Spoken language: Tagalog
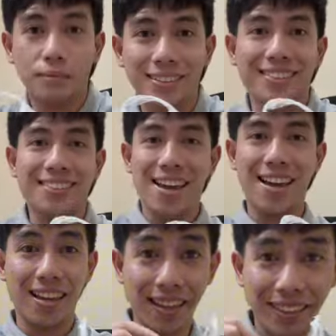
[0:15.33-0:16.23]
Eh, kamusta
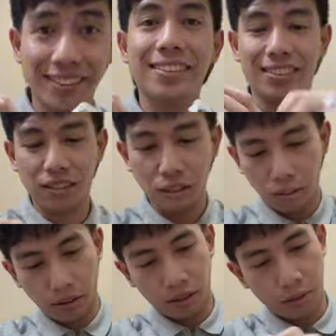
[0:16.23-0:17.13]
naman yung pagbabalik
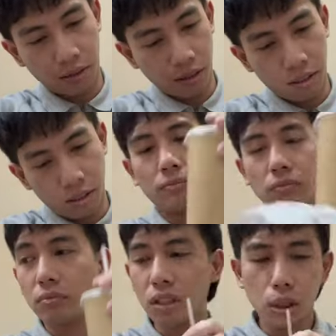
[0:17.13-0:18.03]
ngayon?
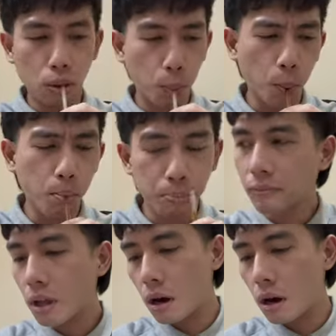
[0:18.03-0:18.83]
wait, pasip lang ng kape.